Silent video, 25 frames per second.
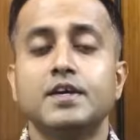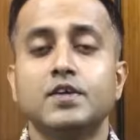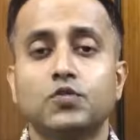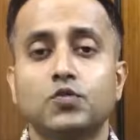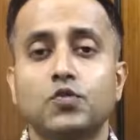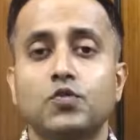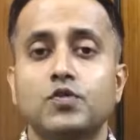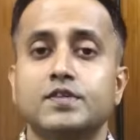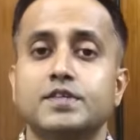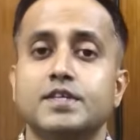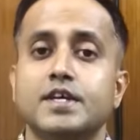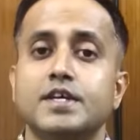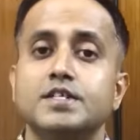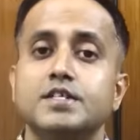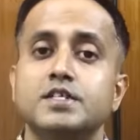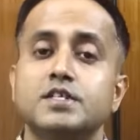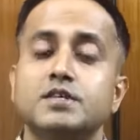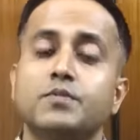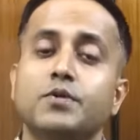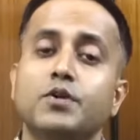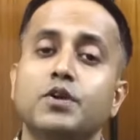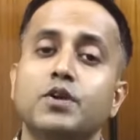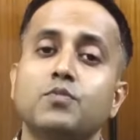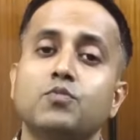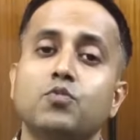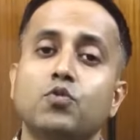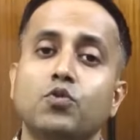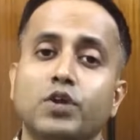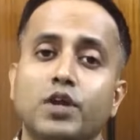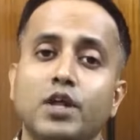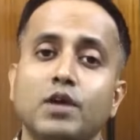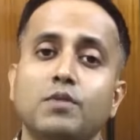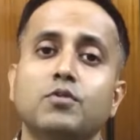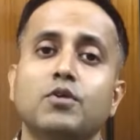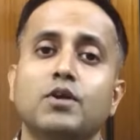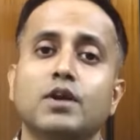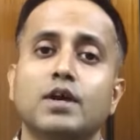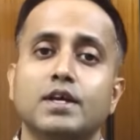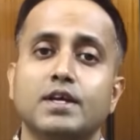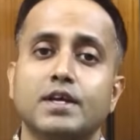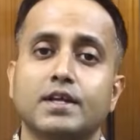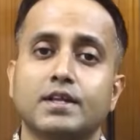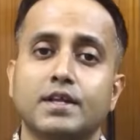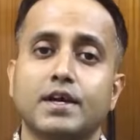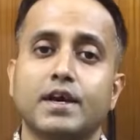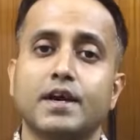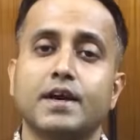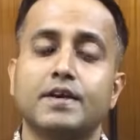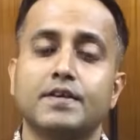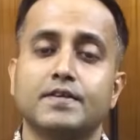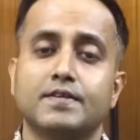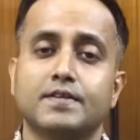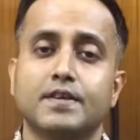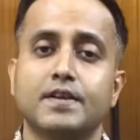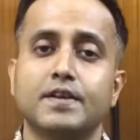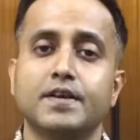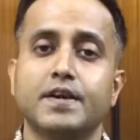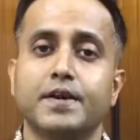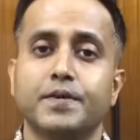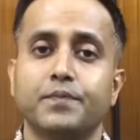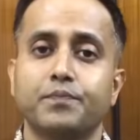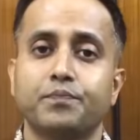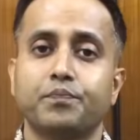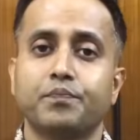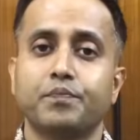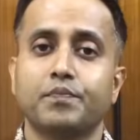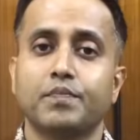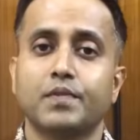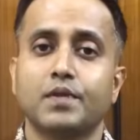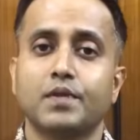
इसको संजीवनी बोटी बोला जाता है इसलिए